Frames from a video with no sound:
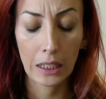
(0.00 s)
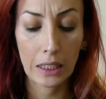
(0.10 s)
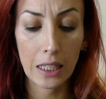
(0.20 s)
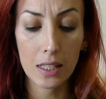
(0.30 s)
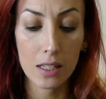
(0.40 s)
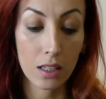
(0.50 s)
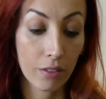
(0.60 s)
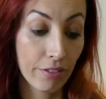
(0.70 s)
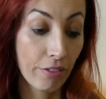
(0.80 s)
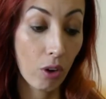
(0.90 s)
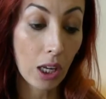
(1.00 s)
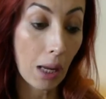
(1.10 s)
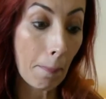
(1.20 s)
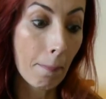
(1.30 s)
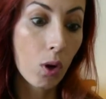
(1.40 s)
E assim,
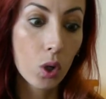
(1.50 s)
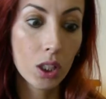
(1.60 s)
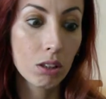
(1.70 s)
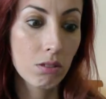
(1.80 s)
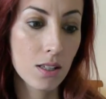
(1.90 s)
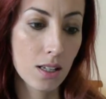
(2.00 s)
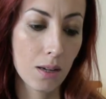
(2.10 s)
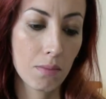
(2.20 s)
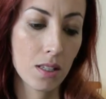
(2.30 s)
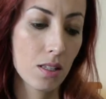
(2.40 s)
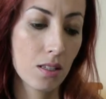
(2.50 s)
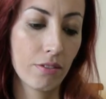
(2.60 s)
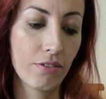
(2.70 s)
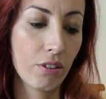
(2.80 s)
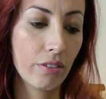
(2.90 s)
foi muitos exames.
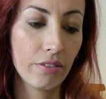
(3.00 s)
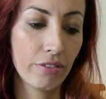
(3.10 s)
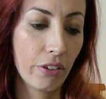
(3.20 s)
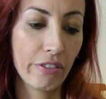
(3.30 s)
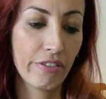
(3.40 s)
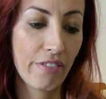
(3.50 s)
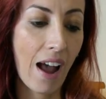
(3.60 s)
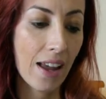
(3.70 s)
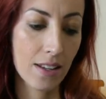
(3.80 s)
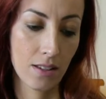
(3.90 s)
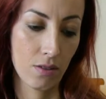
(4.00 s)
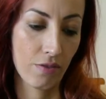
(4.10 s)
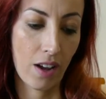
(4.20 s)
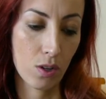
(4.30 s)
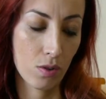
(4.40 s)
Foram, foram várias,
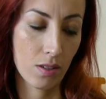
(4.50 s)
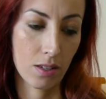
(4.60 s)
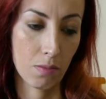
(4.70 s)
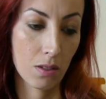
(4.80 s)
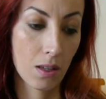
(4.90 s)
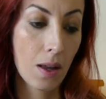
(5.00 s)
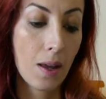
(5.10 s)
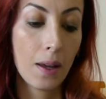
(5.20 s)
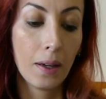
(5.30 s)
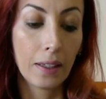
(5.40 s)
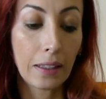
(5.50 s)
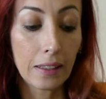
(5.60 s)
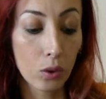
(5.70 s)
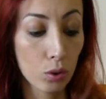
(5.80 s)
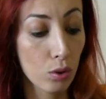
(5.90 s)
vários exames. E
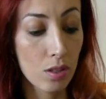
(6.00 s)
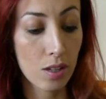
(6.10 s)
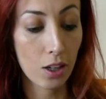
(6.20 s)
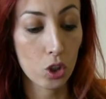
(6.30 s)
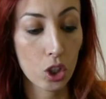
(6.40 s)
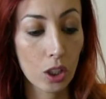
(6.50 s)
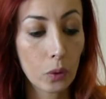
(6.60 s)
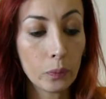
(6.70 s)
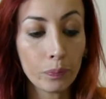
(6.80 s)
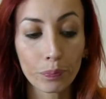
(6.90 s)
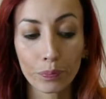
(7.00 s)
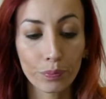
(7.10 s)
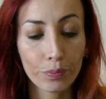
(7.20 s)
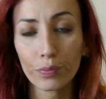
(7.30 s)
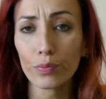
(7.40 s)
deu tudo certinho,
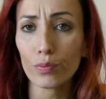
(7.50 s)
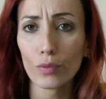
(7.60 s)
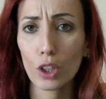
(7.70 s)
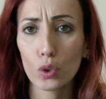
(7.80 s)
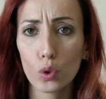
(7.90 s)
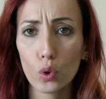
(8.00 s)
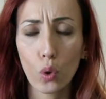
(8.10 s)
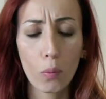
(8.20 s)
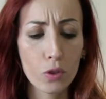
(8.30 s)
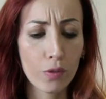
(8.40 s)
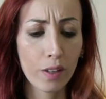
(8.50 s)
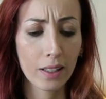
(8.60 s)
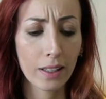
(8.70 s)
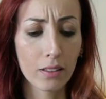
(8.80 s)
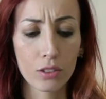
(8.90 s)
tudo como
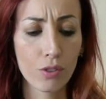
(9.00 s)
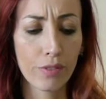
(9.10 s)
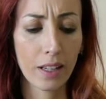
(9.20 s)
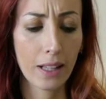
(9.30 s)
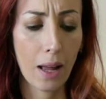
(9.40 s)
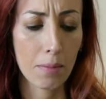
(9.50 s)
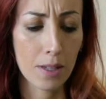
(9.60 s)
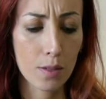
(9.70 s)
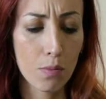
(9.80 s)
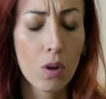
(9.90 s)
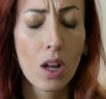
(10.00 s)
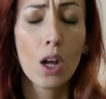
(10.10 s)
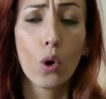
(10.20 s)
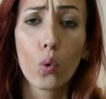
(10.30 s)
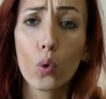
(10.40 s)
devia, devia dar mesmo.
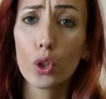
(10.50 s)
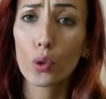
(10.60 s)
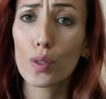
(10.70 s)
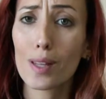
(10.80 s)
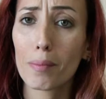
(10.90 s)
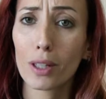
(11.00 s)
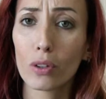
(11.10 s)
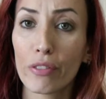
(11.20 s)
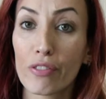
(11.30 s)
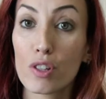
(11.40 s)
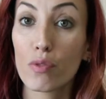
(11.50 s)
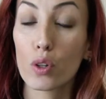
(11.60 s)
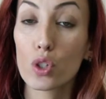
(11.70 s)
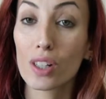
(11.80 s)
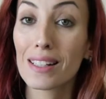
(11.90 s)
O único exame que eu não fiz
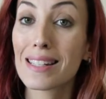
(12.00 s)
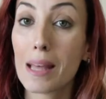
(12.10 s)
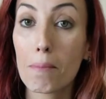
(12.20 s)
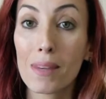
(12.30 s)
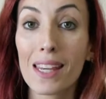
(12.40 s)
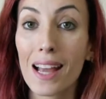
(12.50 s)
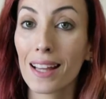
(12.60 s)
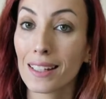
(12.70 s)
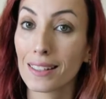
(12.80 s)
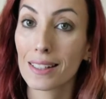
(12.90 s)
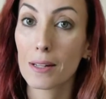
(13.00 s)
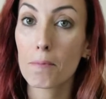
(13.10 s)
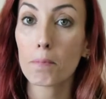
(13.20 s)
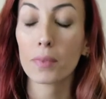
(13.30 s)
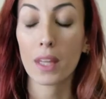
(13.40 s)
foi o de glicemia ainda,
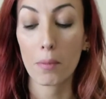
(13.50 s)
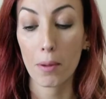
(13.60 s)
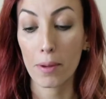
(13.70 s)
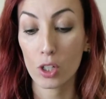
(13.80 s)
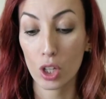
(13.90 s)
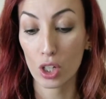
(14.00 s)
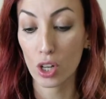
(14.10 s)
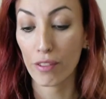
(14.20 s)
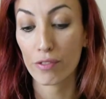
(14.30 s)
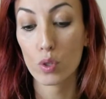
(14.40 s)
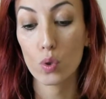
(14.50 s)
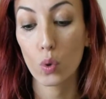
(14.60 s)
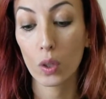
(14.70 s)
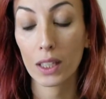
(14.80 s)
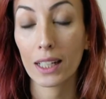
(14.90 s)
que a minha médica já
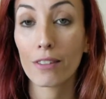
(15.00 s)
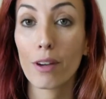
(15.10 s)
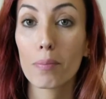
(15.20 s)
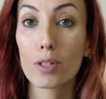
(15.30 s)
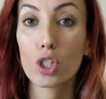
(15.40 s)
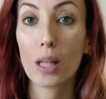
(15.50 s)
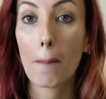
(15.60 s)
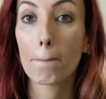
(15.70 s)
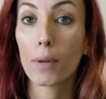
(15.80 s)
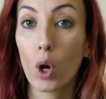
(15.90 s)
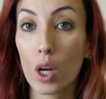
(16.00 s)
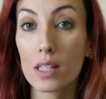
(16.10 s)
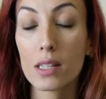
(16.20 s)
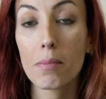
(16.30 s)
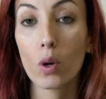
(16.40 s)
avisou que ela vai pedir na
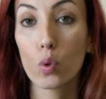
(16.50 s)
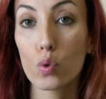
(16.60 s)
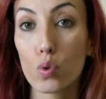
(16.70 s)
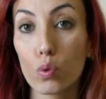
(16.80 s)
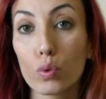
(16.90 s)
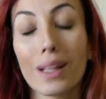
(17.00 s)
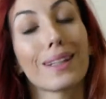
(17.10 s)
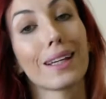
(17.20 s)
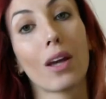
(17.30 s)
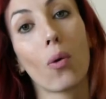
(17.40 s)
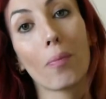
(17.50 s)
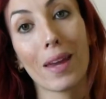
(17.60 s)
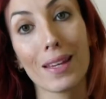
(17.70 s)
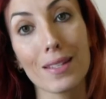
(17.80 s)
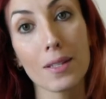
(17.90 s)
próxima consulta, daqui a um
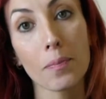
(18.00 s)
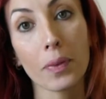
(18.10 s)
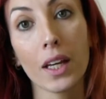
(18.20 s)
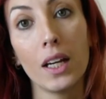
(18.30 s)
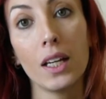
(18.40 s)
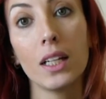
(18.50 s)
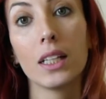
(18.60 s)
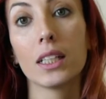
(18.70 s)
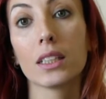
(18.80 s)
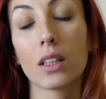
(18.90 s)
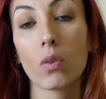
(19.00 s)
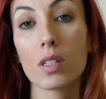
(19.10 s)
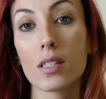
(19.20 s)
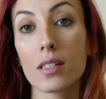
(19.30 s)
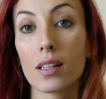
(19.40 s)
mês. Então
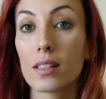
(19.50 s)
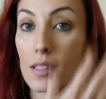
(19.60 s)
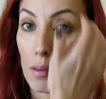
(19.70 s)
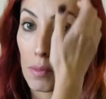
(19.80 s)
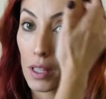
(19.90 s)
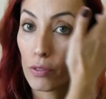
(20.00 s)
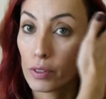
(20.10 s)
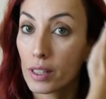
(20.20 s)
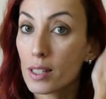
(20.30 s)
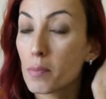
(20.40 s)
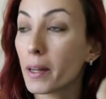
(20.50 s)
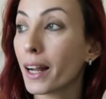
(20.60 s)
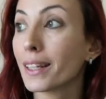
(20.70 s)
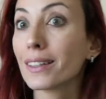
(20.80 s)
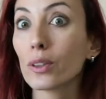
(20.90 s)
esse de glicemia eu vou ter que esperar
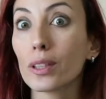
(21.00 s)
ainda, eu